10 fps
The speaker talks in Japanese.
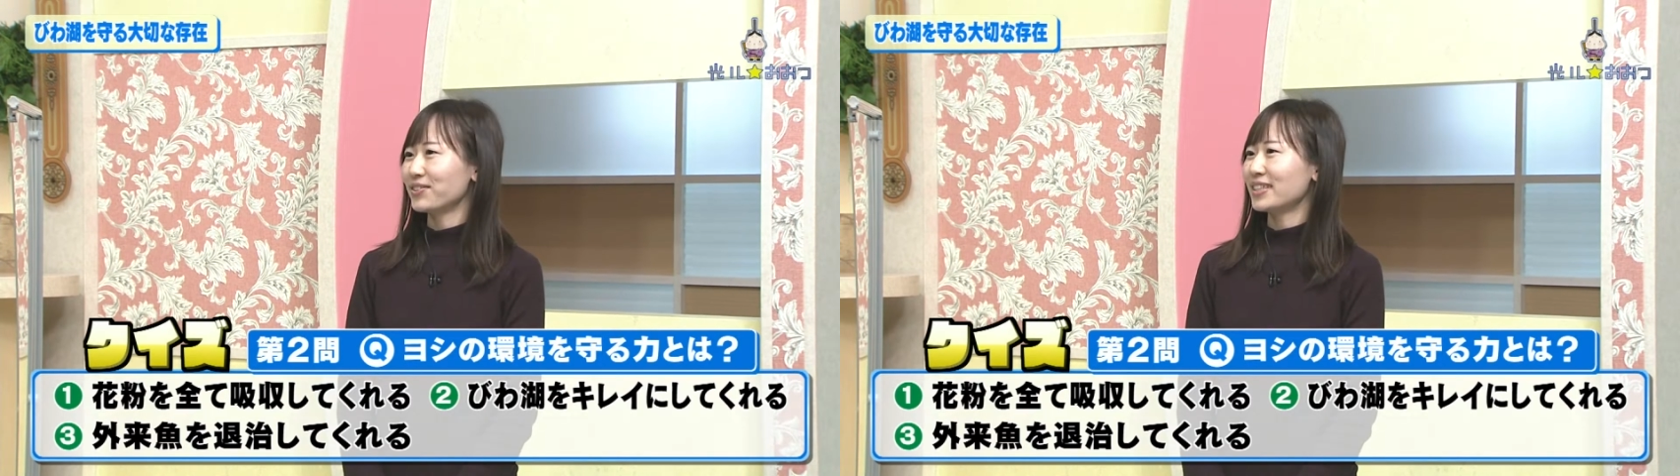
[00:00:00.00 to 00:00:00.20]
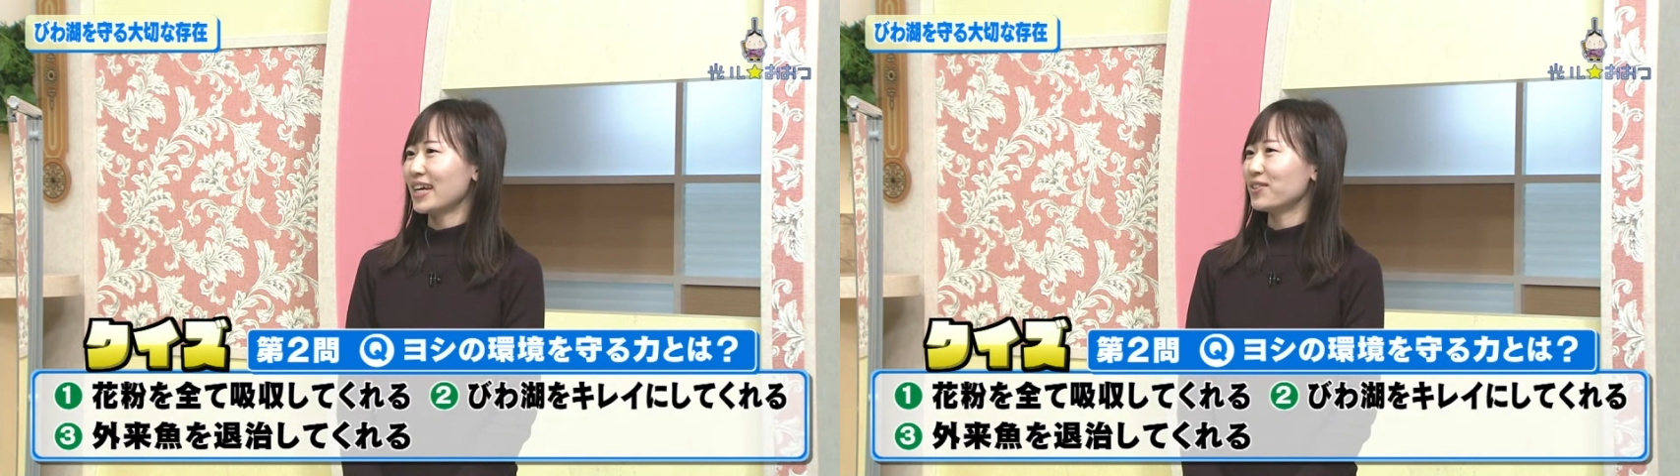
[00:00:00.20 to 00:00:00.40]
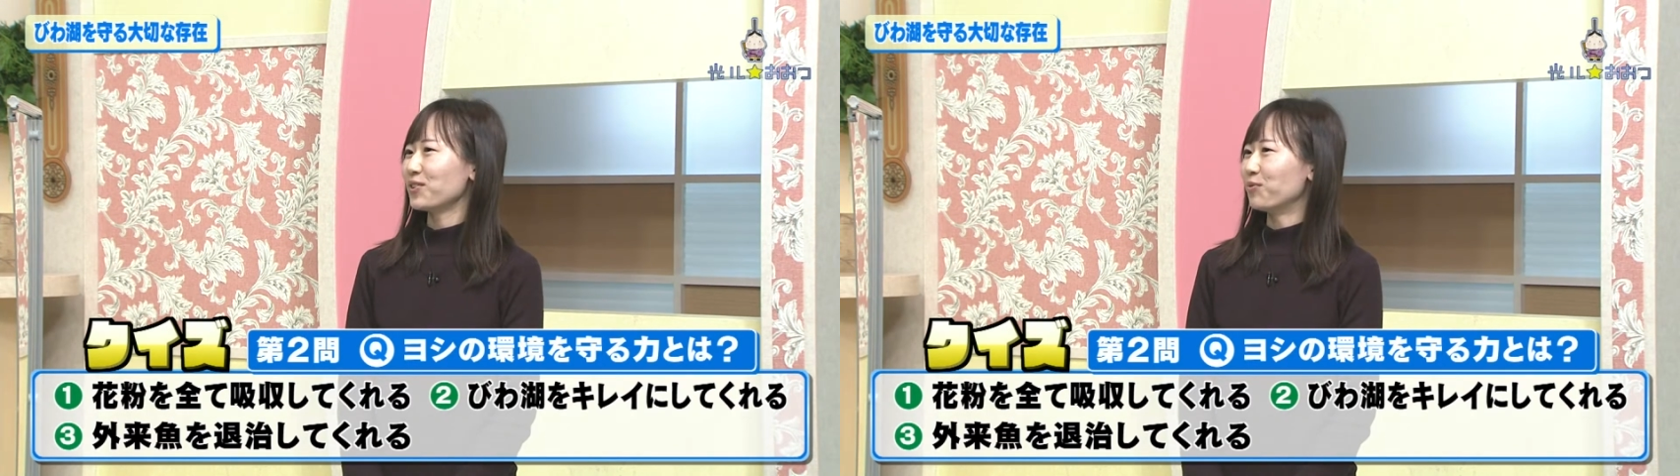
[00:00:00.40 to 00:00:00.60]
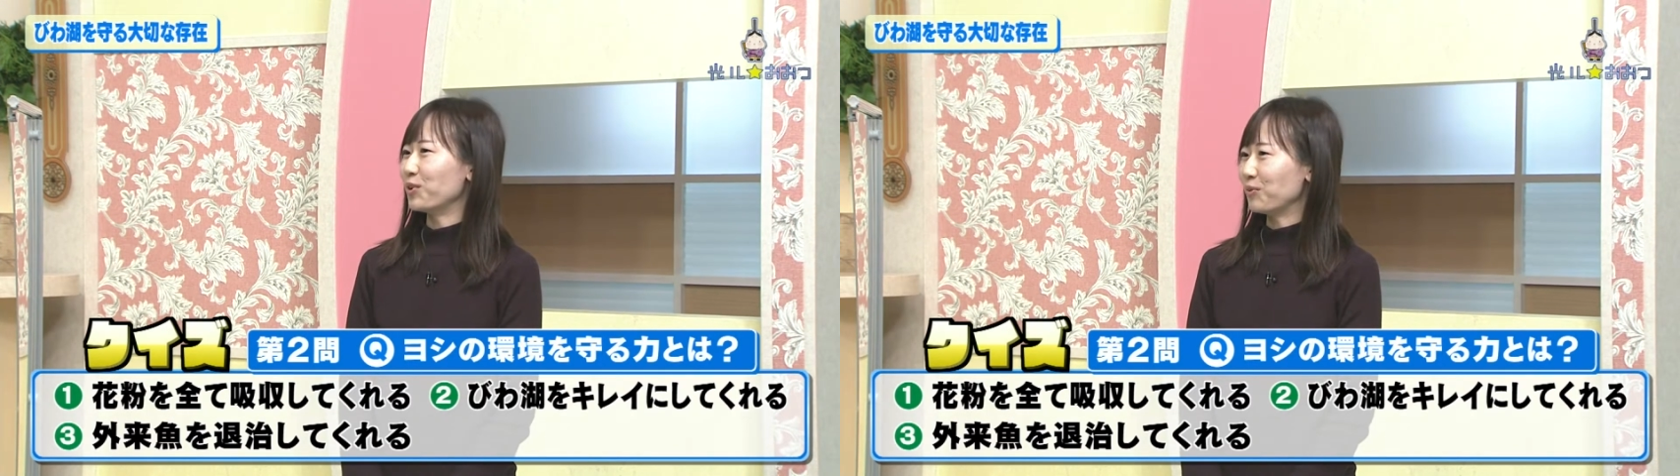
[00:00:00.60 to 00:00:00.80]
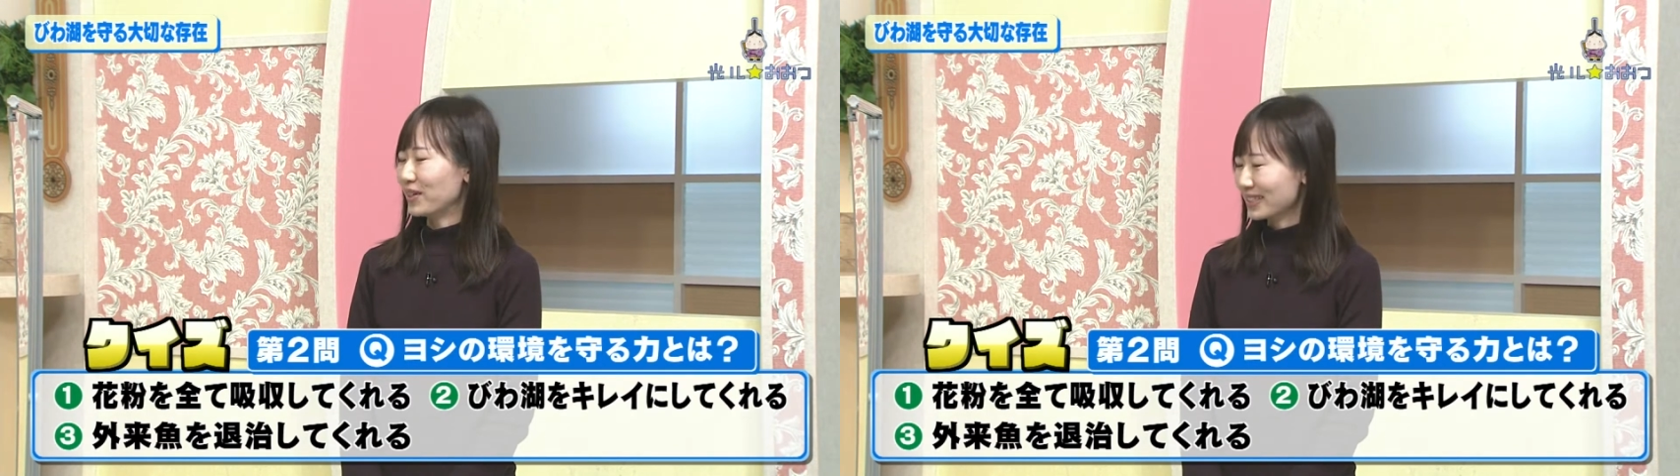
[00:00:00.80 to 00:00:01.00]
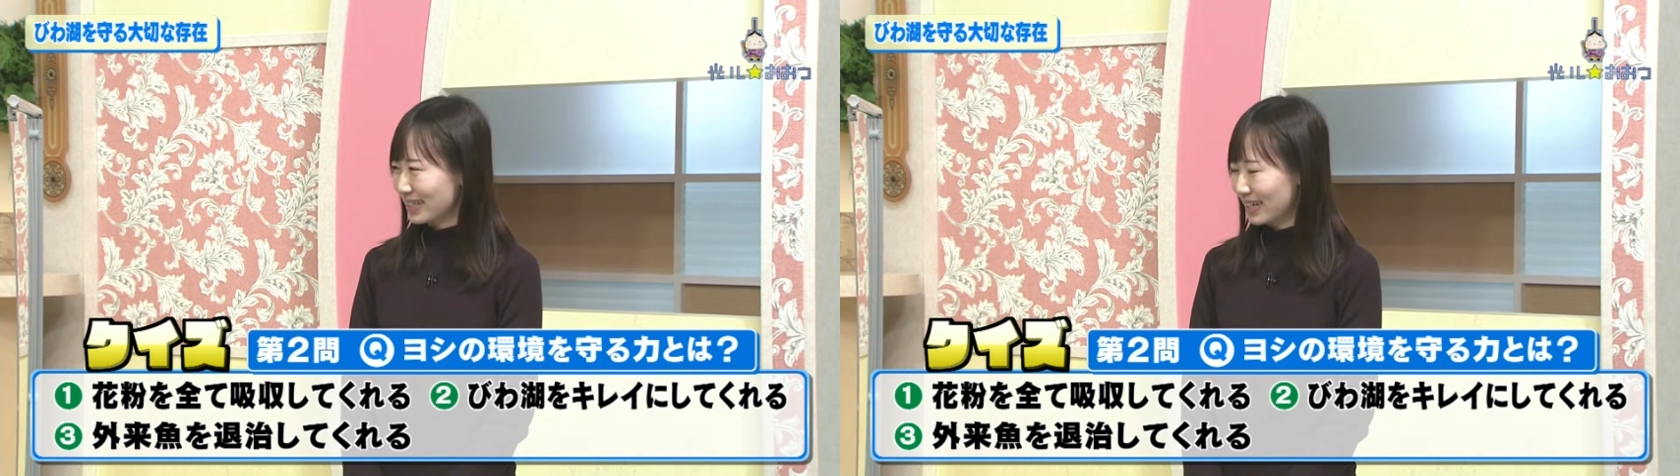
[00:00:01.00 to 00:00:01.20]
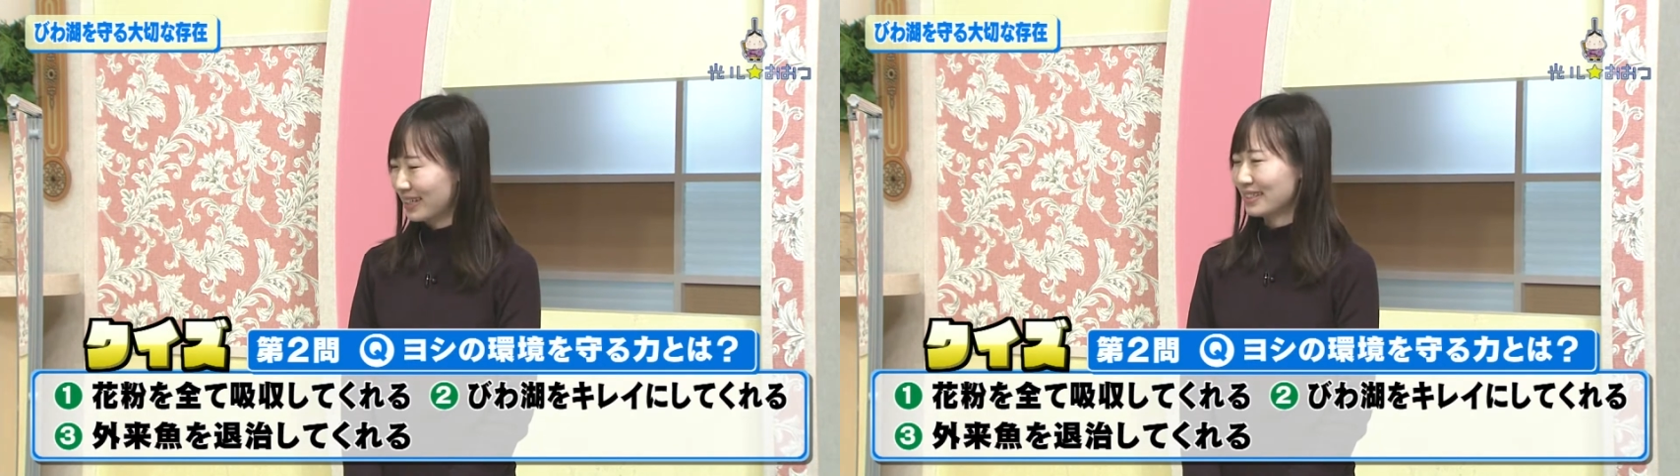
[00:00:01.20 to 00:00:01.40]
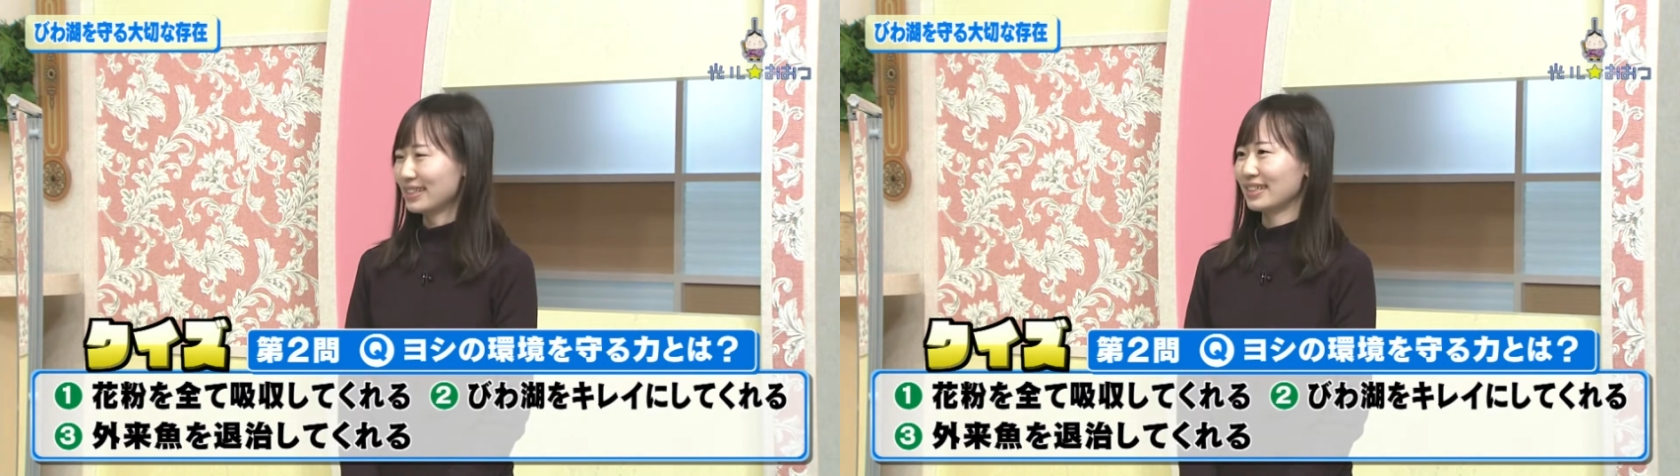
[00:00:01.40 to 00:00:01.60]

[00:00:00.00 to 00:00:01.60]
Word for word: をしていると思いますか